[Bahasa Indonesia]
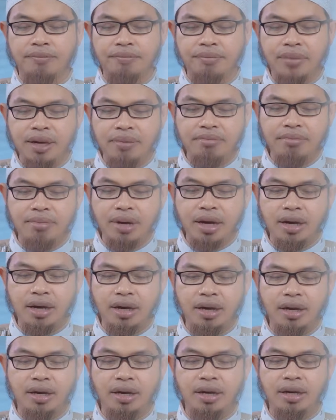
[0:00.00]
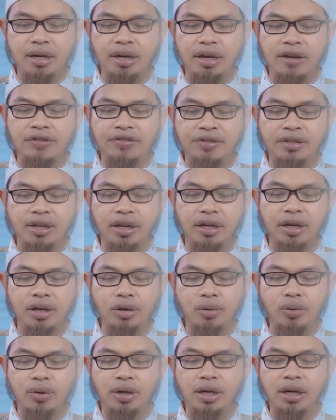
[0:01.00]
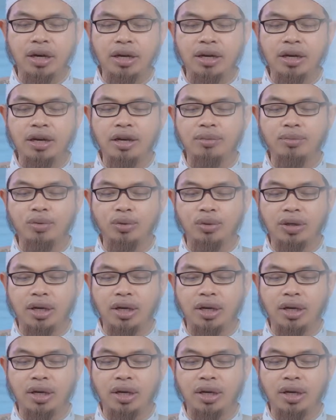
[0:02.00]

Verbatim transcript: Mimma yaftakiru ilaihi al